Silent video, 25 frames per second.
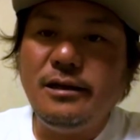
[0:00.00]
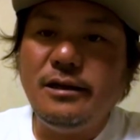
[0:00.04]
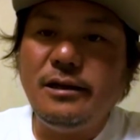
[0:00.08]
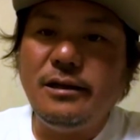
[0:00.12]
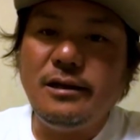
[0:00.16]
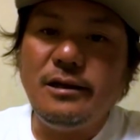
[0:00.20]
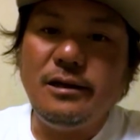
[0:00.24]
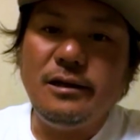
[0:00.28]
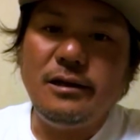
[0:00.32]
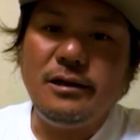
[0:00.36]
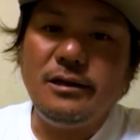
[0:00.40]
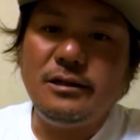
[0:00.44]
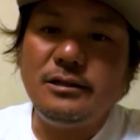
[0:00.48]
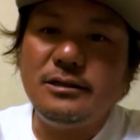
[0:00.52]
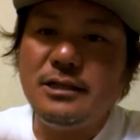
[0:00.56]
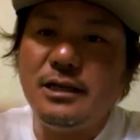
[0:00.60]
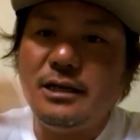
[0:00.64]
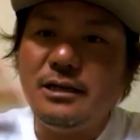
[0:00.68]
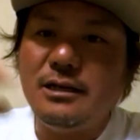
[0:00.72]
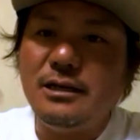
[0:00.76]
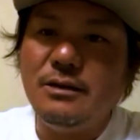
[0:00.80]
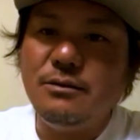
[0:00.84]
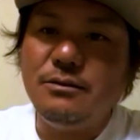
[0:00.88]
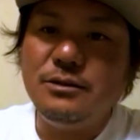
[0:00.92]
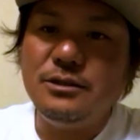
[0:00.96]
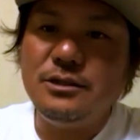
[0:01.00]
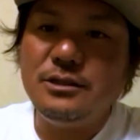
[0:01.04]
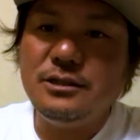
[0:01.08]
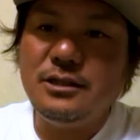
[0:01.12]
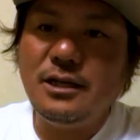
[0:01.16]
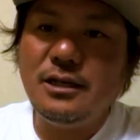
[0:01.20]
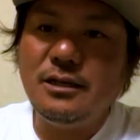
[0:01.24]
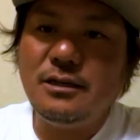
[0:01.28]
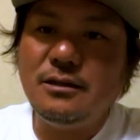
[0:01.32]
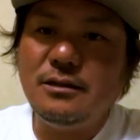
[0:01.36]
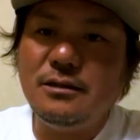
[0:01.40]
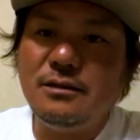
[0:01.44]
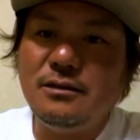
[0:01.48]
えー、産卵をし
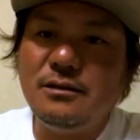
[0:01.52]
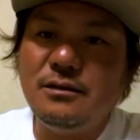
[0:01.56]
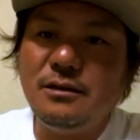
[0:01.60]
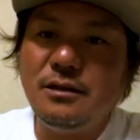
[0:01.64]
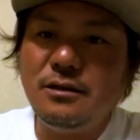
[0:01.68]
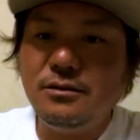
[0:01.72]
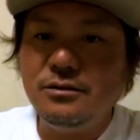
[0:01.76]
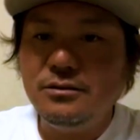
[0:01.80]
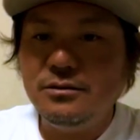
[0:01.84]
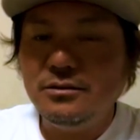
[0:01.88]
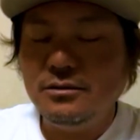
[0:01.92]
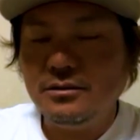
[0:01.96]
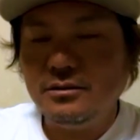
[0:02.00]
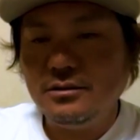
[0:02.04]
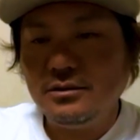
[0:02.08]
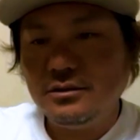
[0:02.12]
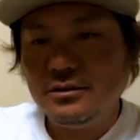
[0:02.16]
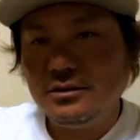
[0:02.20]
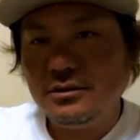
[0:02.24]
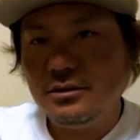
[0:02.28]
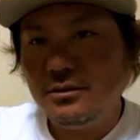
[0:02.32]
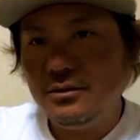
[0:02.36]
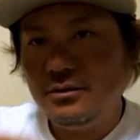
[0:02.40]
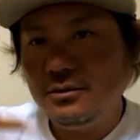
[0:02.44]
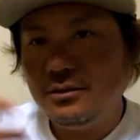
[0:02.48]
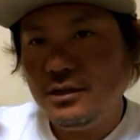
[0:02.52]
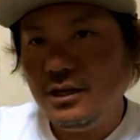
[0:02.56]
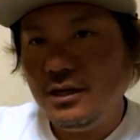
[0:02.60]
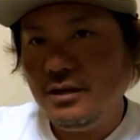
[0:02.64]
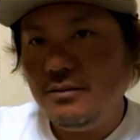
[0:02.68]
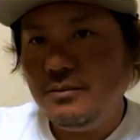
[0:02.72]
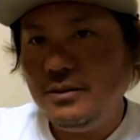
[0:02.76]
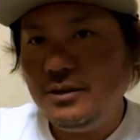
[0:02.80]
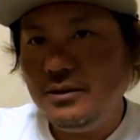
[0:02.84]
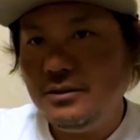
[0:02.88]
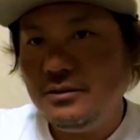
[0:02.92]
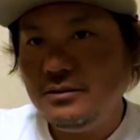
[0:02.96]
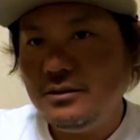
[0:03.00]
てっていうその
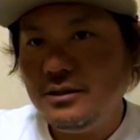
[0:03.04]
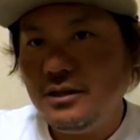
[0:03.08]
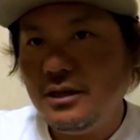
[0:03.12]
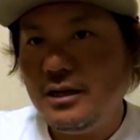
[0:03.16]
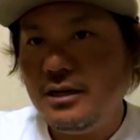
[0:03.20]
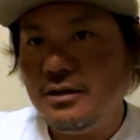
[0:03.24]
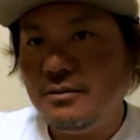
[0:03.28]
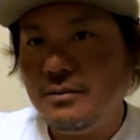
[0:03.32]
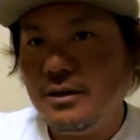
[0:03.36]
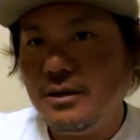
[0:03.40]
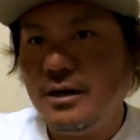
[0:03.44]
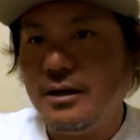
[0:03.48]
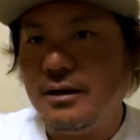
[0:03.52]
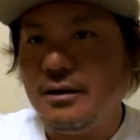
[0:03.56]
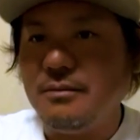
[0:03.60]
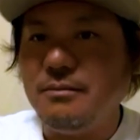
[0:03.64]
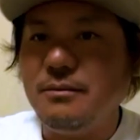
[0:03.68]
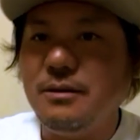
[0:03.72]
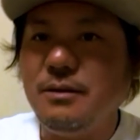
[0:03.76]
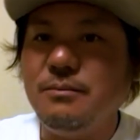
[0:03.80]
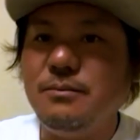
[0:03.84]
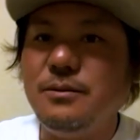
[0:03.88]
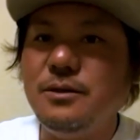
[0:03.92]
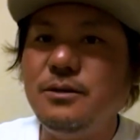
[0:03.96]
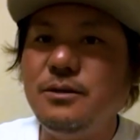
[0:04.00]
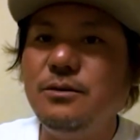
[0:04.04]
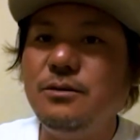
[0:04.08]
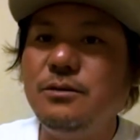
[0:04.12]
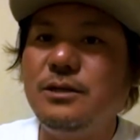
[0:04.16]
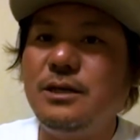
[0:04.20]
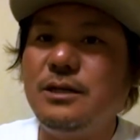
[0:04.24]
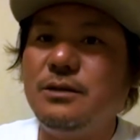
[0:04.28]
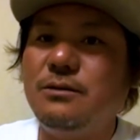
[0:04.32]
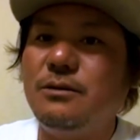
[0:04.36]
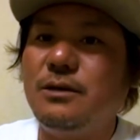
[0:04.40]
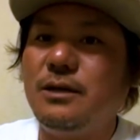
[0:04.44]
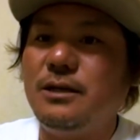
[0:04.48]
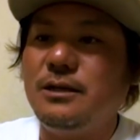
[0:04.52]
タイミングであれば、まあ、ビローラ
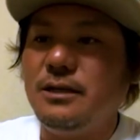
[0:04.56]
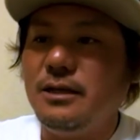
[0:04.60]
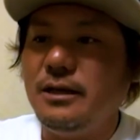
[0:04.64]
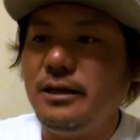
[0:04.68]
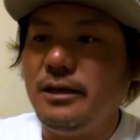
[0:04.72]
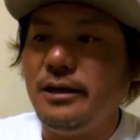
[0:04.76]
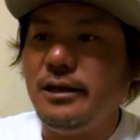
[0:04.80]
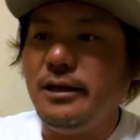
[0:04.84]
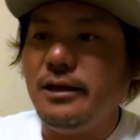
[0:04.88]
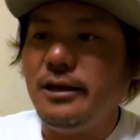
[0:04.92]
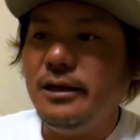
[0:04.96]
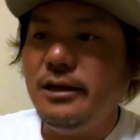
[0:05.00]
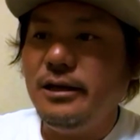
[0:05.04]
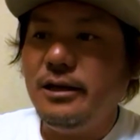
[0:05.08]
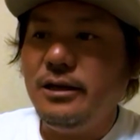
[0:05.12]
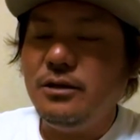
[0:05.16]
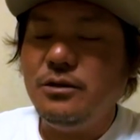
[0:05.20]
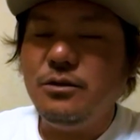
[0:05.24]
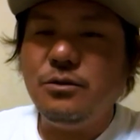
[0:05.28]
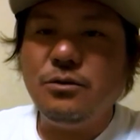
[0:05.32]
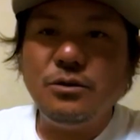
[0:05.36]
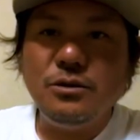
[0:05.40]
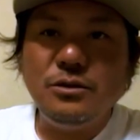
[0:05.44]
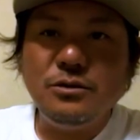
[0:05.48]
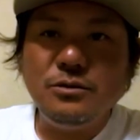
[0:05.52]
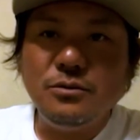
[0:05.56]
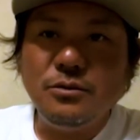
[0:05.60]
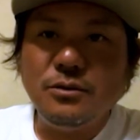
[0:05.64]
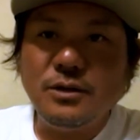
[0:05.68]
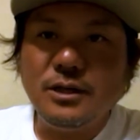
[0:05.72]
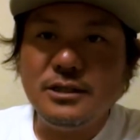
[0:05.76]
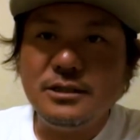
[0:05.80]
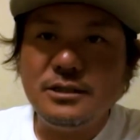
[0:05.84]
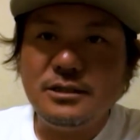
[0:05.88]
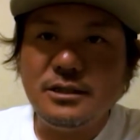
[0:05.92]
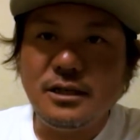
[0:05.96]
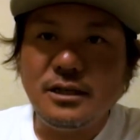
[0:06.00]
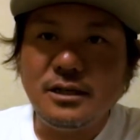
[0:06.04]
とかで横に動か
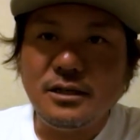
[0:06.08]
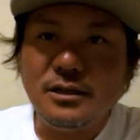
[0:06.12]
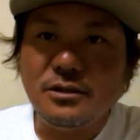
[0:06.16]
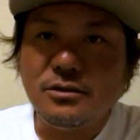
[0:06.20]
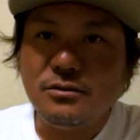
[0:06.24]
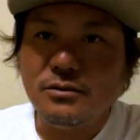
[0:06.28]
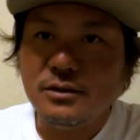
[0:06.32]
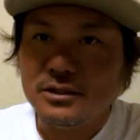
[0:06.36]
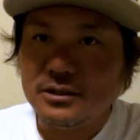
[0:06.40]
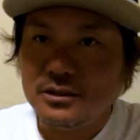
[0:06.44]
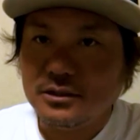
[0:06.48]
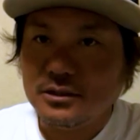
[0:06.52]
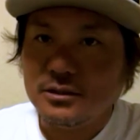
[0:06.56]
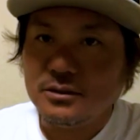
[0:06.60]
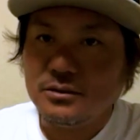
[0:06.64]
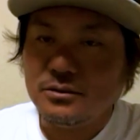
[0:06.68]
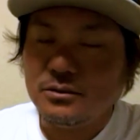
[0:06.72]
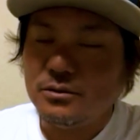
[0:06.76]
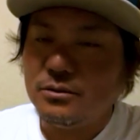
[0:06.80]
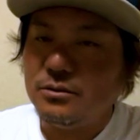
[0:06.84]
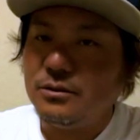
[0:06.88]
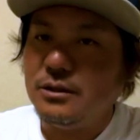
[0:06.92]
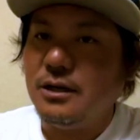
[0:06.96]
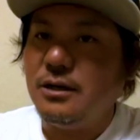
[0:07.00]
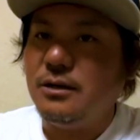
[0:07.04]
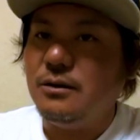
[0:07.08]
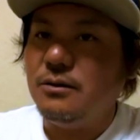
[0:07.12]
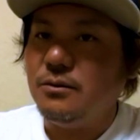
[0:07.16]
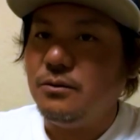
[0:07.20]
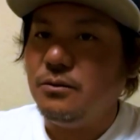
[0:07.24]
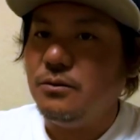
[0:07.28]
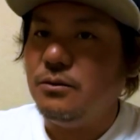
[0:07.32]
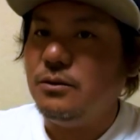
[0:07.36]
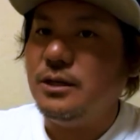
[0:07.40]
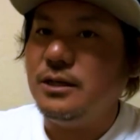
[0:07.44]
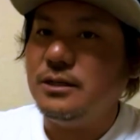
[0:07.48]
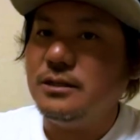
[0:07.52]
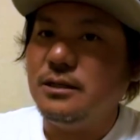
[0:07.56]
して食わすことが
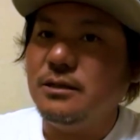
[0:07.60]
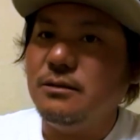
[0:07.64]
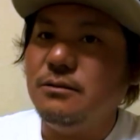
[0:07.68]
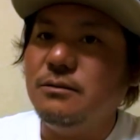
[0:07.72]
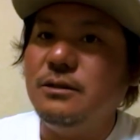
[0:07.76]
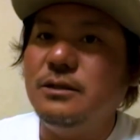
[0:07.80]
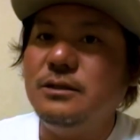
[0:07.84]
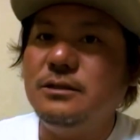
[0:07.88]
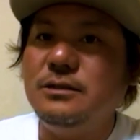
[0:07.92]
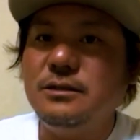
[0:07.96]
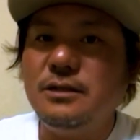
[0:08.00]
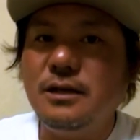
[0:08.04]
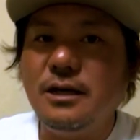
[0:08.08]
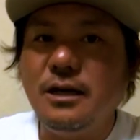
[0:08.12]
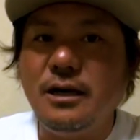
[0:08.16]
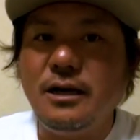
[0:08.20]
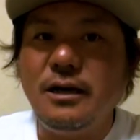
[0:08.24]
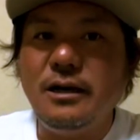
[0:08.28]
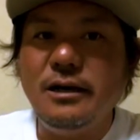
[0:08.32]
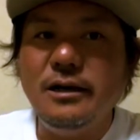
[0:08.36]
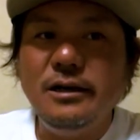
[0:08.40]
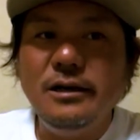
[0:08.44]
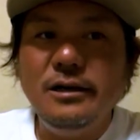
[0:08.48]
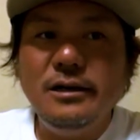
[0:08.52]
多かったのですが、